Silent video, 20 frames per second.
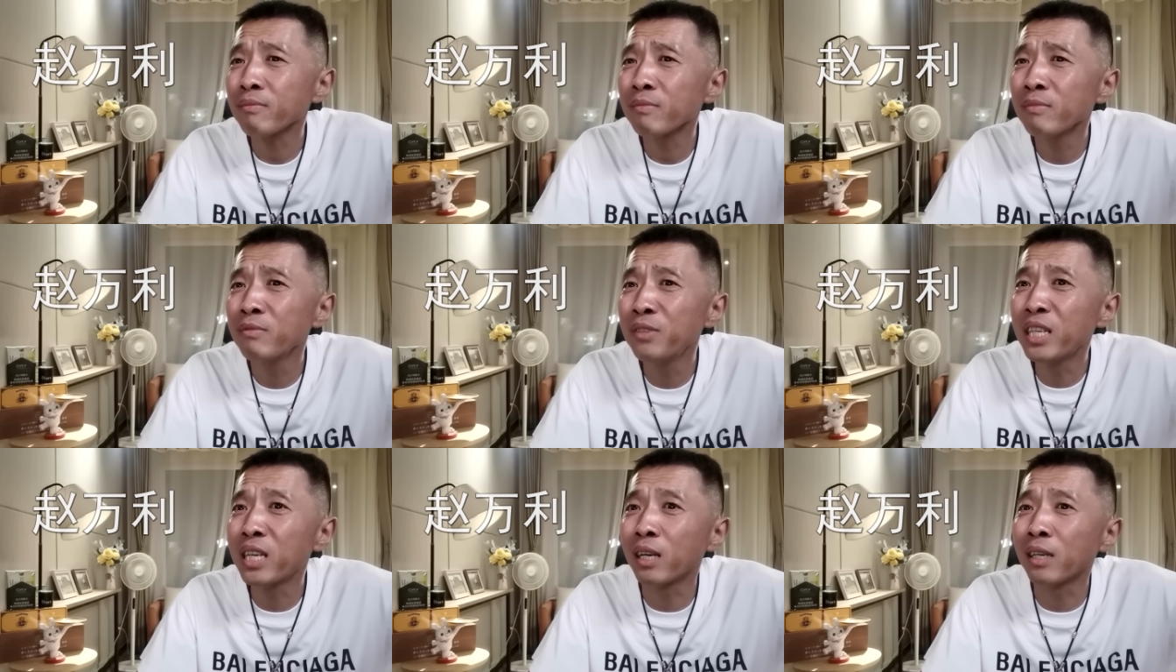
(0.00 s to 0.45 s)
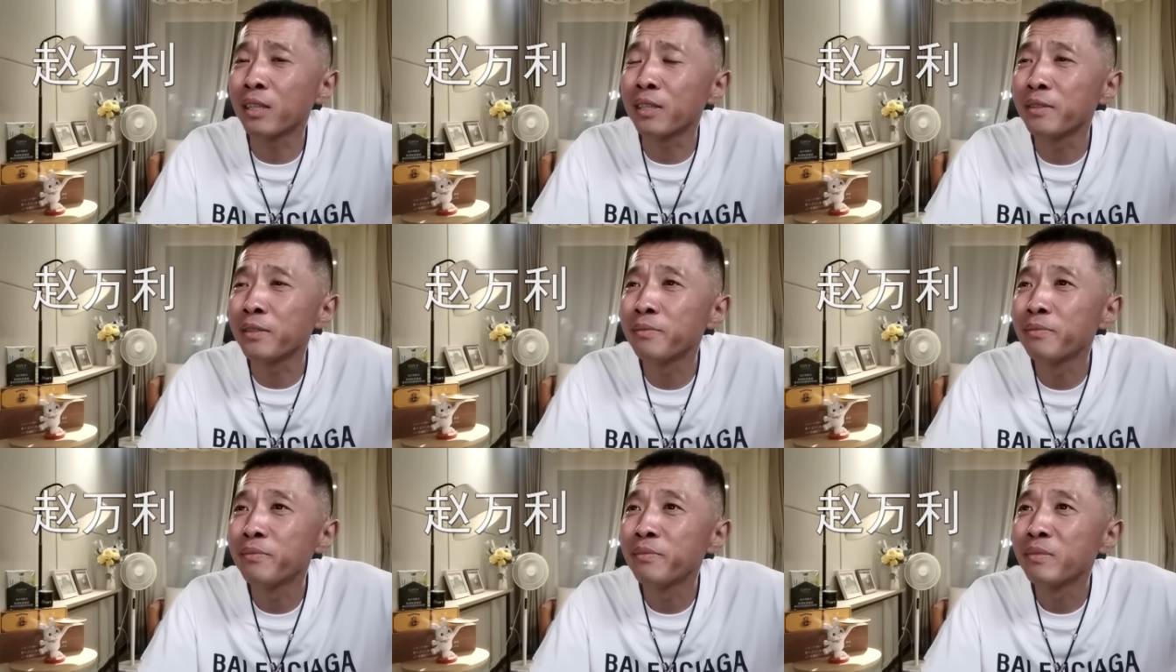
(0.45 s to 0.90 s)
为啥呢？
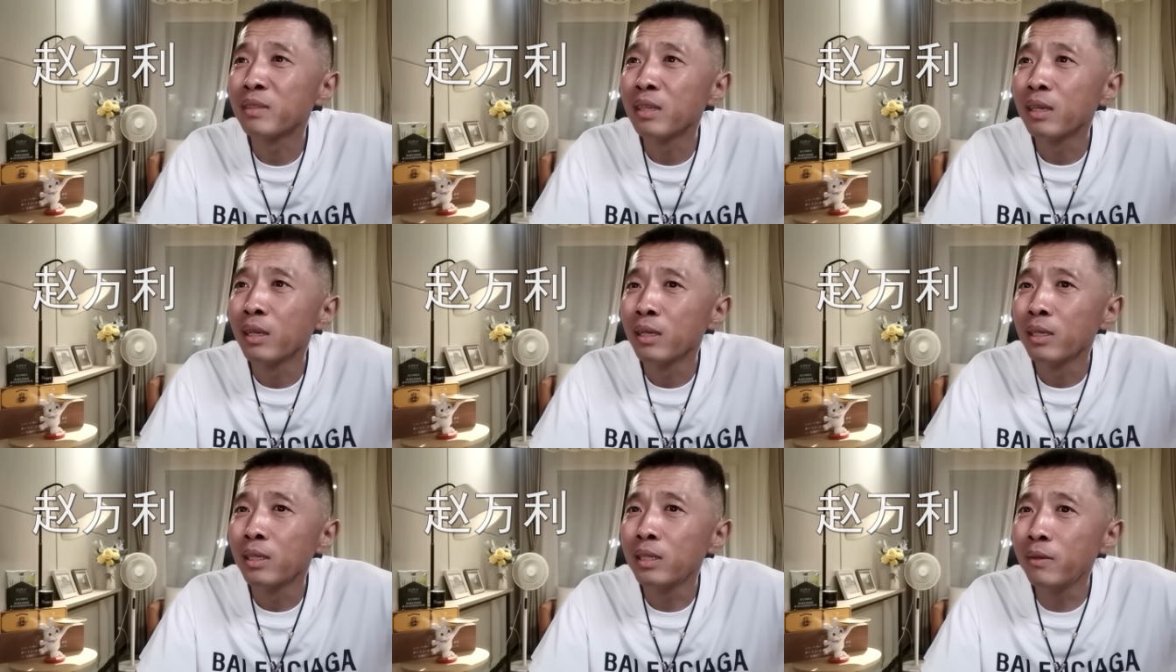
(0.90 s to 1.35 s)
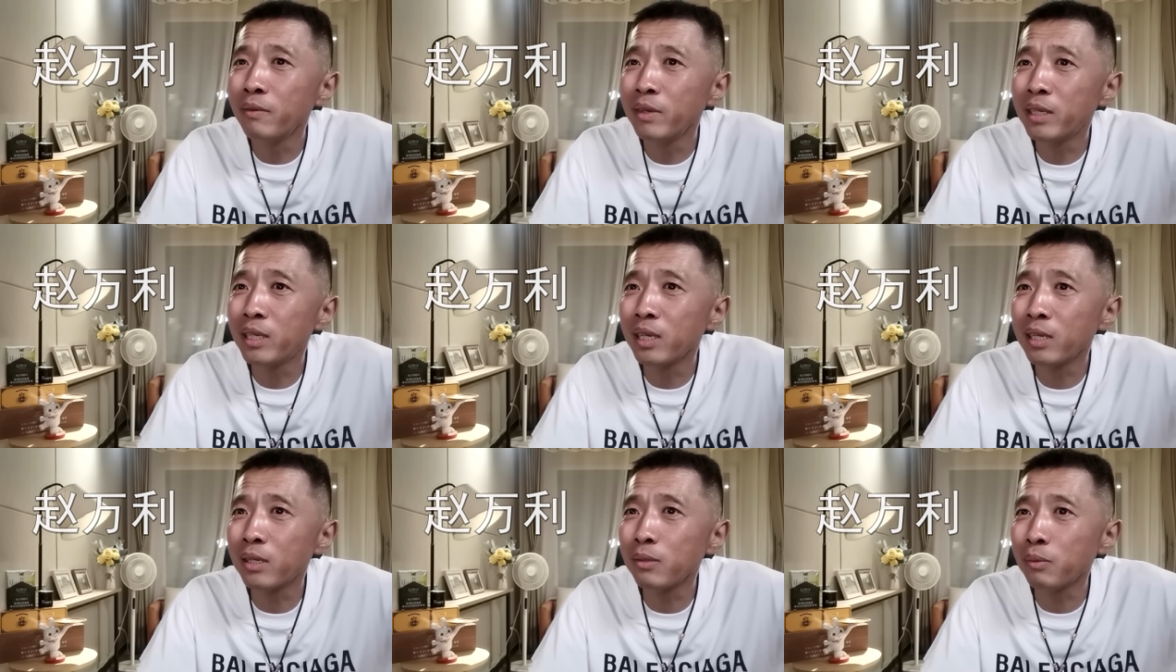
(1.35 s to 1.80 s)
因为
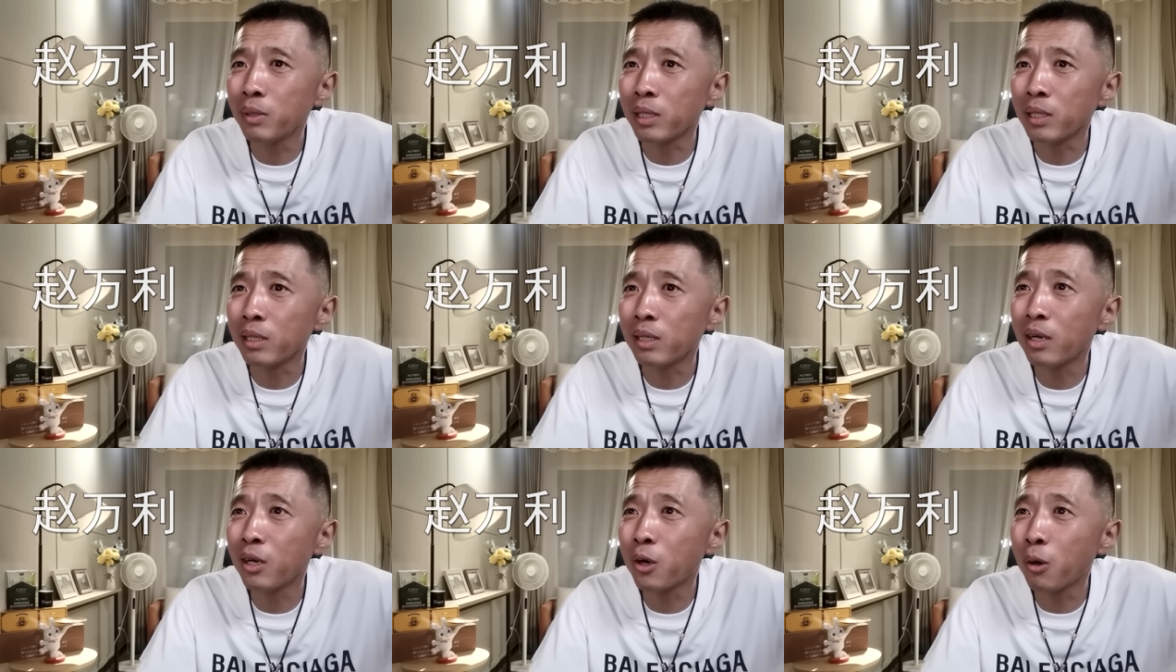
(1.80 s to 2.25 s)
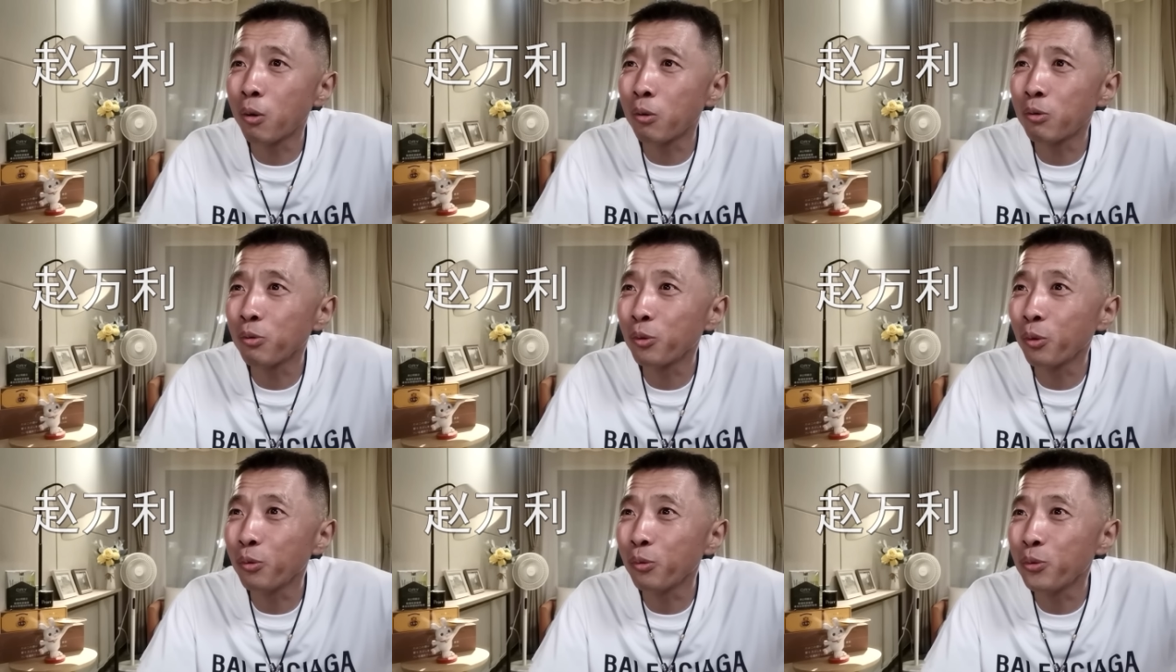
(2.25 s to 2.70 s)
这是我一个高
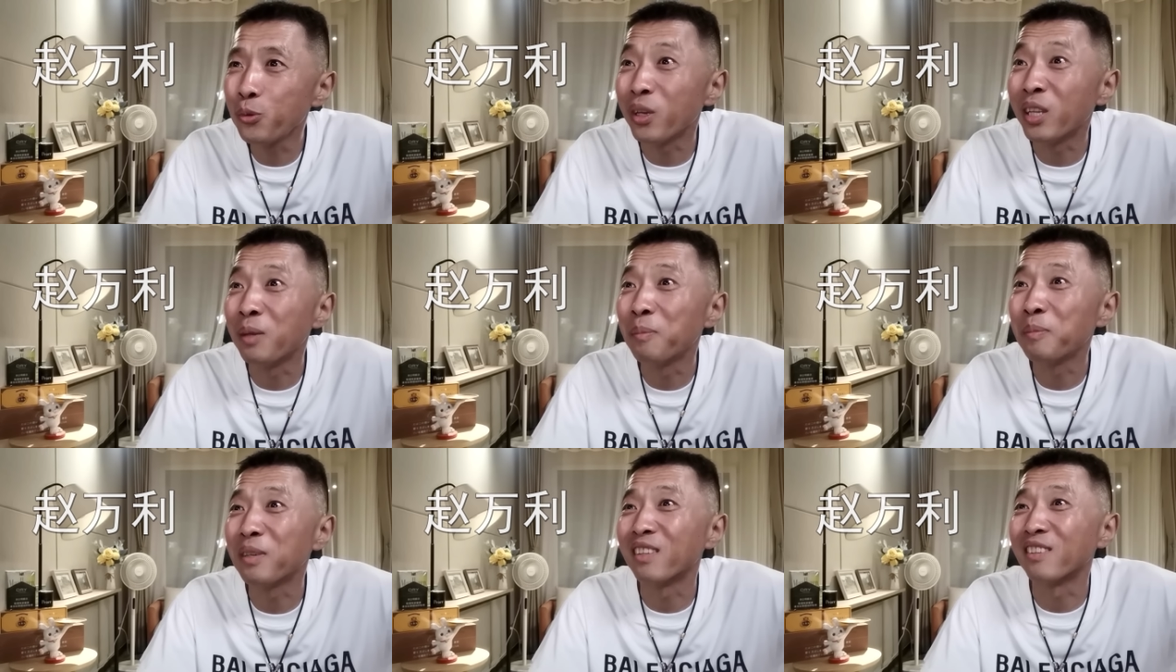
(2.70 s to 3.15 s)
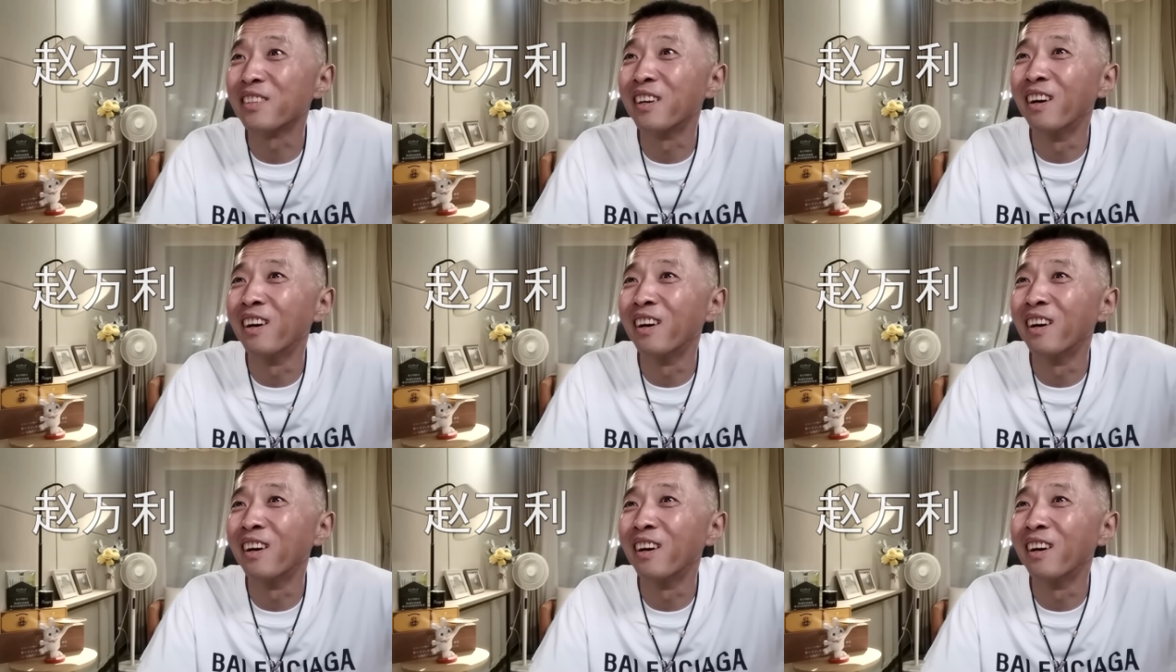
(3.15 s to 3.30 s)
中同学的名